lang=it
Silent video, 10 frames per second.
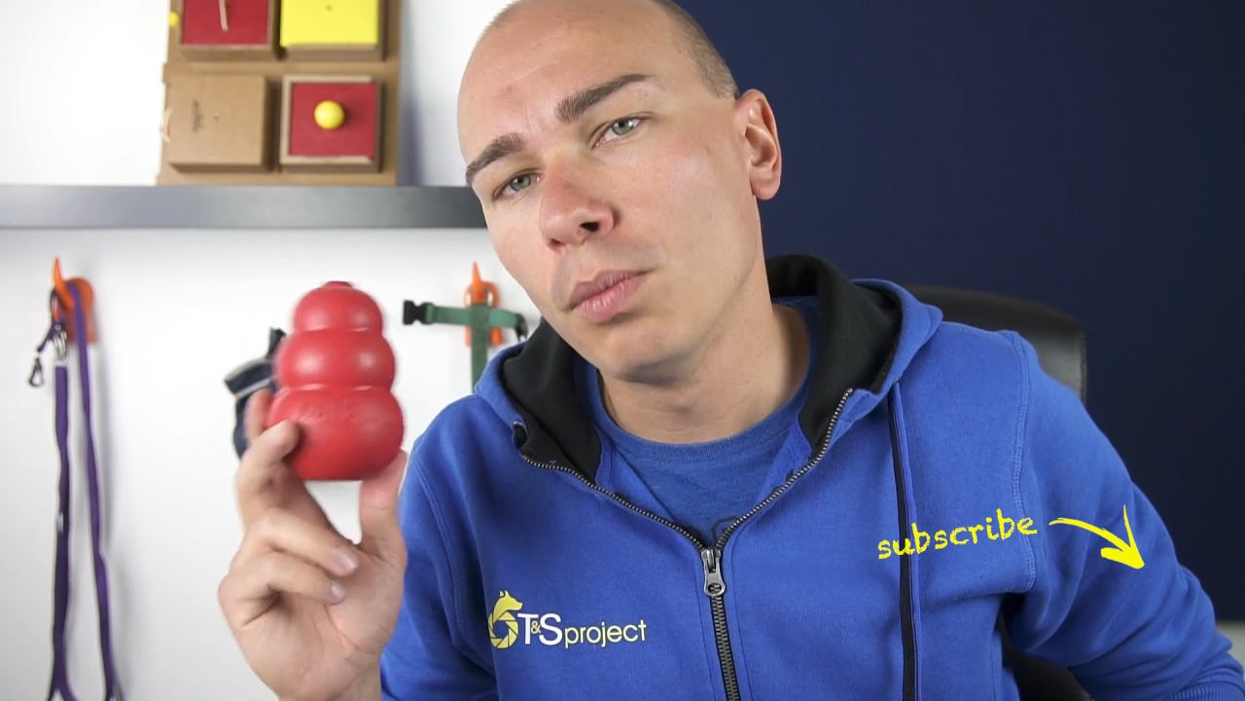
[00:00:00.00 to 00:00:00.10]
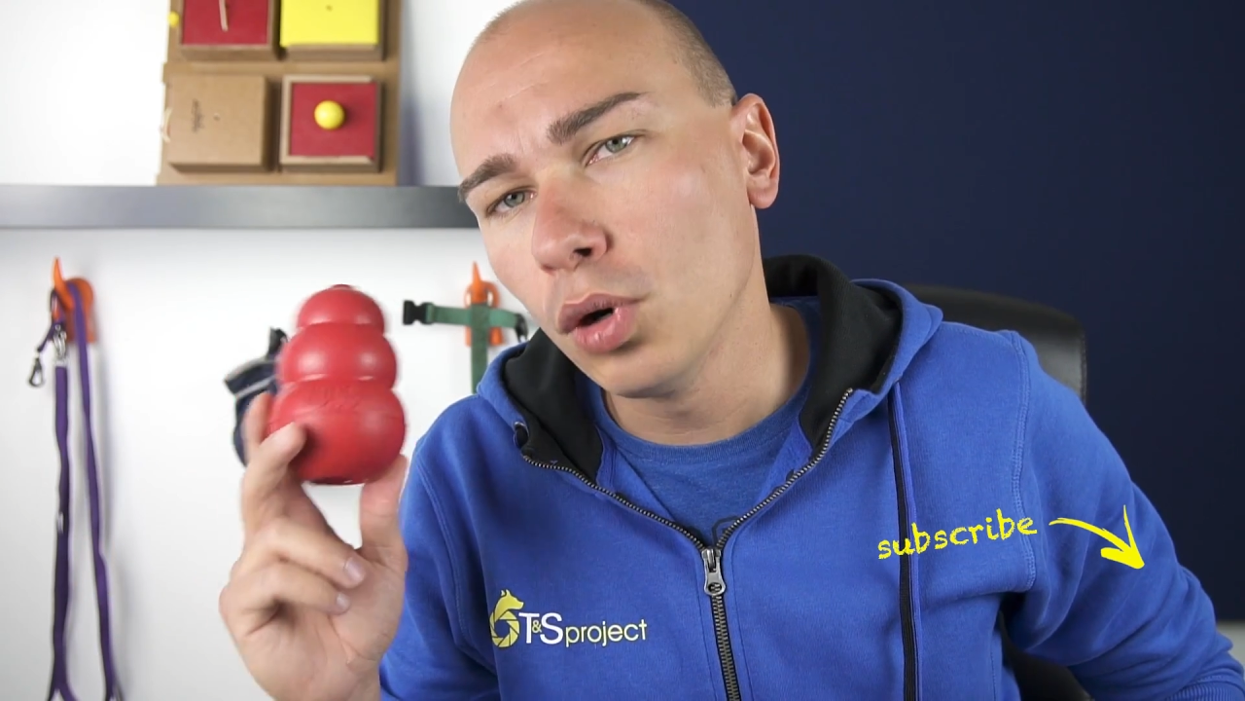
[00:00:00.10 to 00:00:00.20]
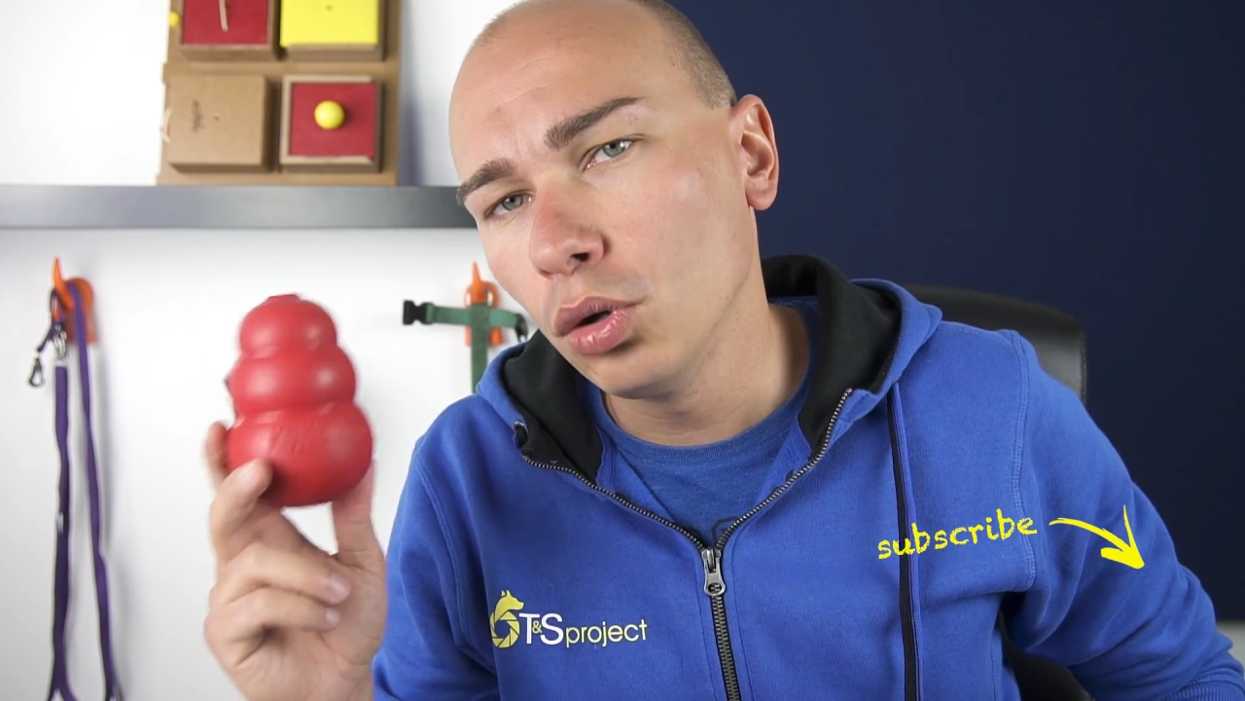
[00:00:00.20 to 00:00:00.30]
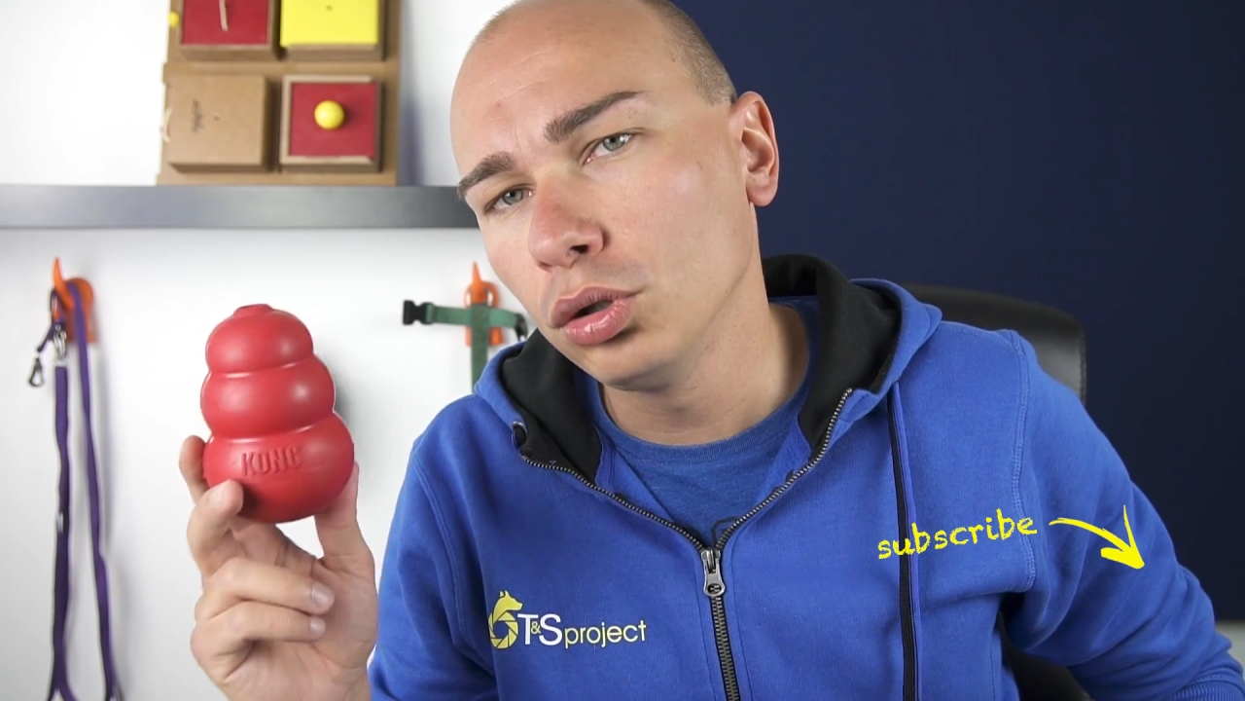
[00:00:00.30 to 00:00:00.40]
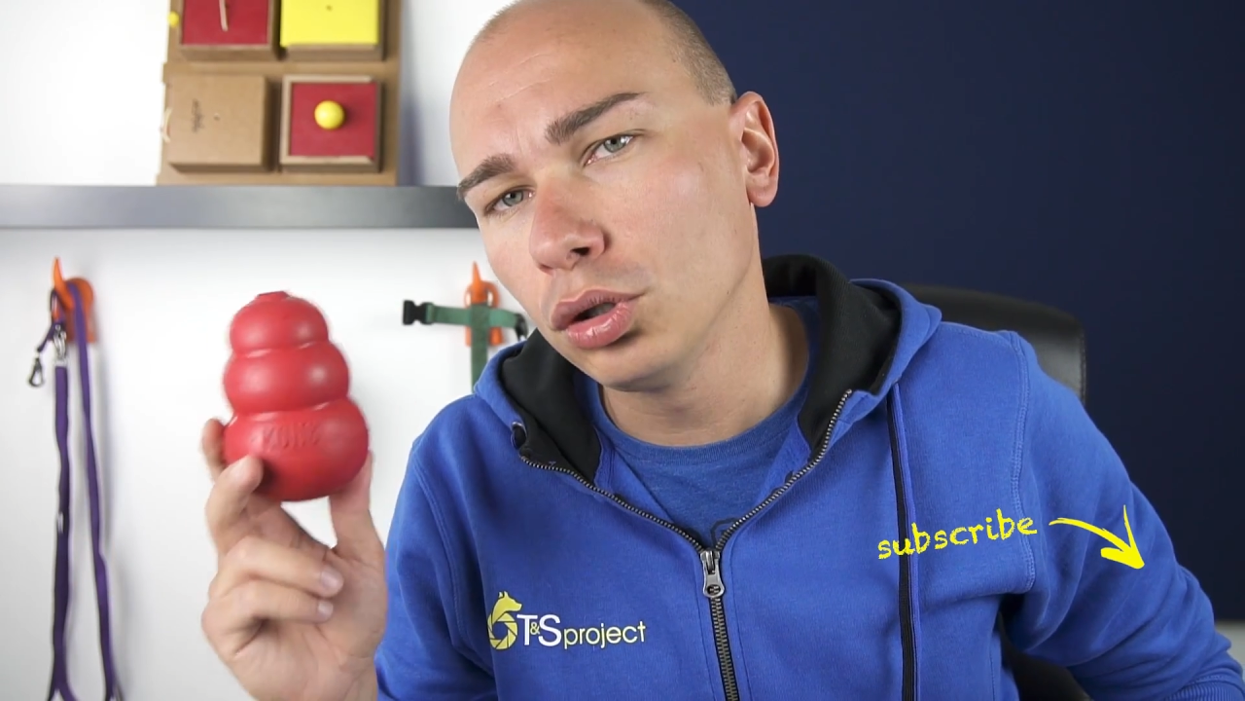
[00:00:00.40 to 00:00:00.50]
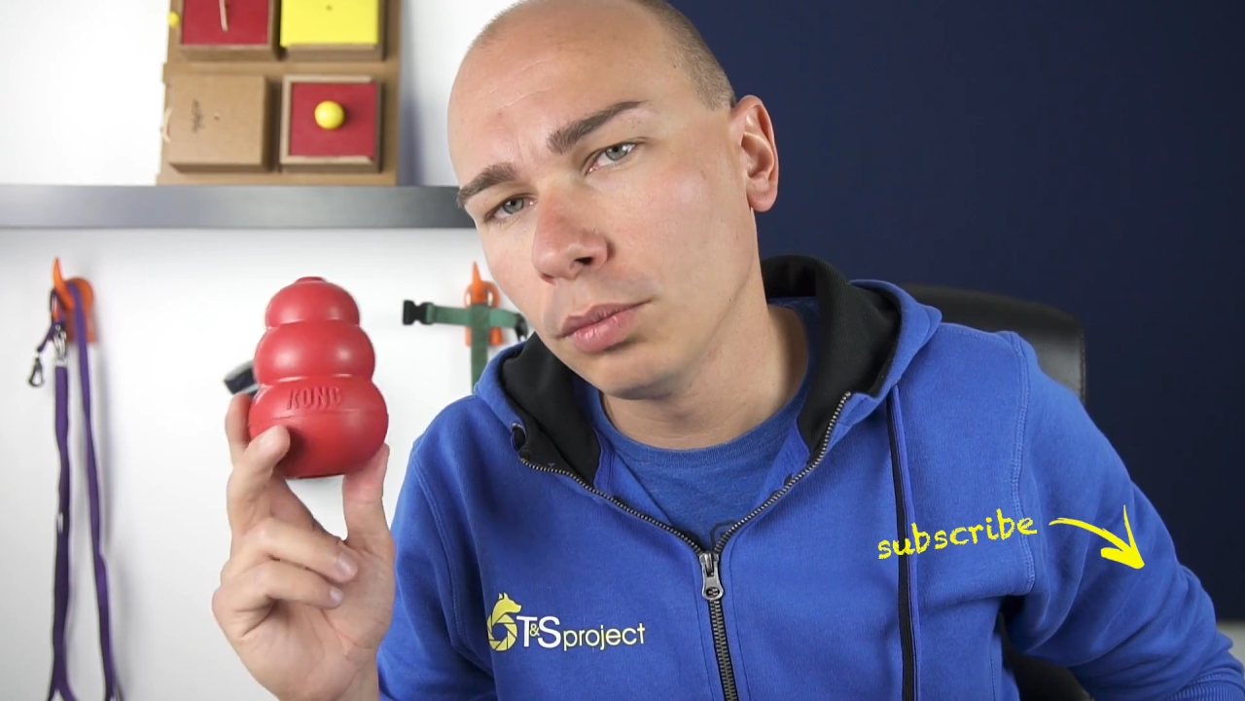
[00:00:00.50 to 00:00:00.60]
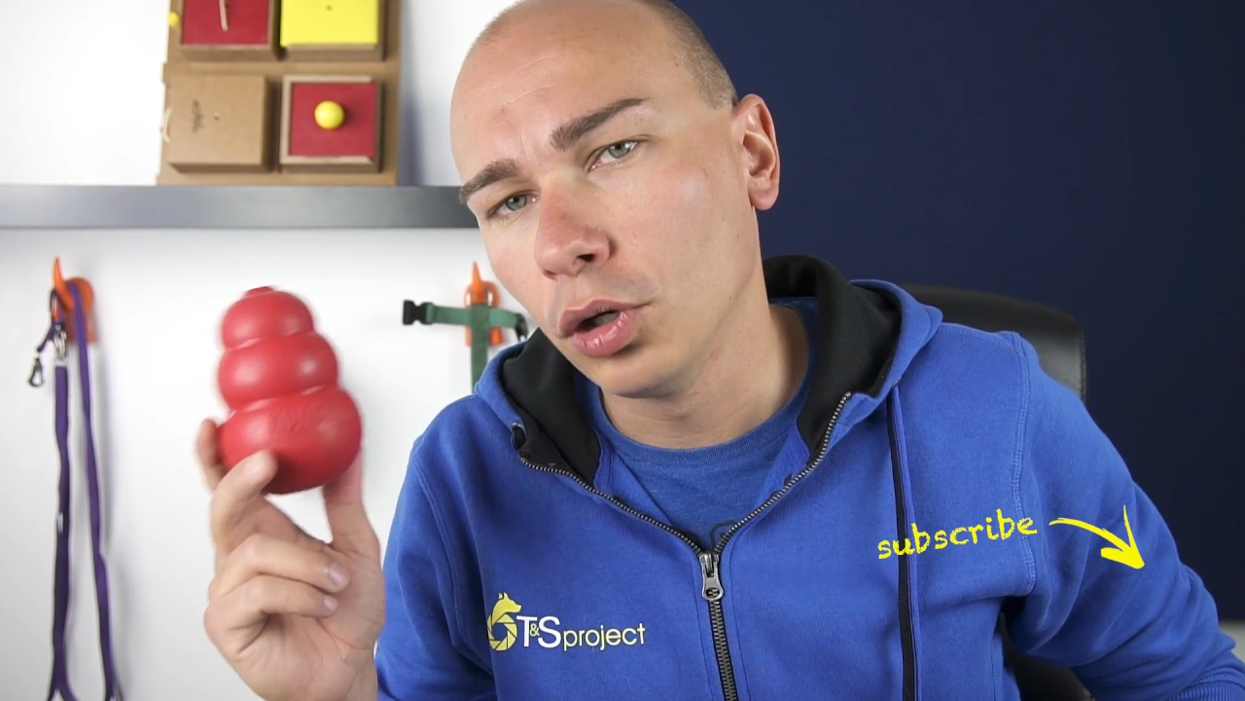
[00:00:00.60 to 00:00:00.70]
molto